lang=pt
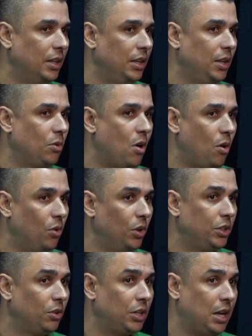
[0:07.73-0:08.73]
Igual
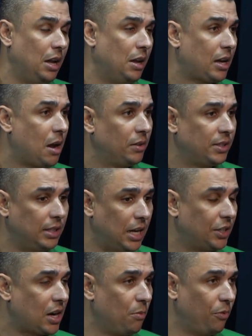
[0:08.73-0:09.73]
hoje. Hoje a
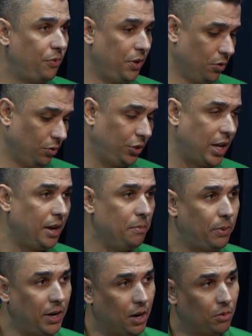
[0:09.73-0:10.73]
cidade de Cabo Frio não gera
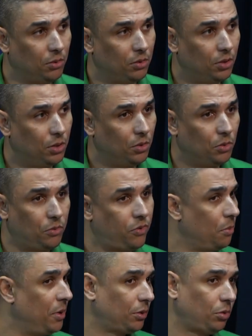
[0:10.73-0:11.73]
emprego, não
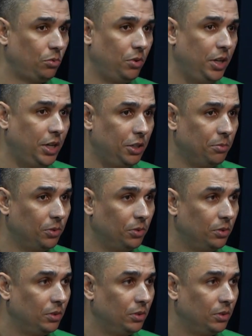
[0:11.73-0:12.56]
fomenta o turismo,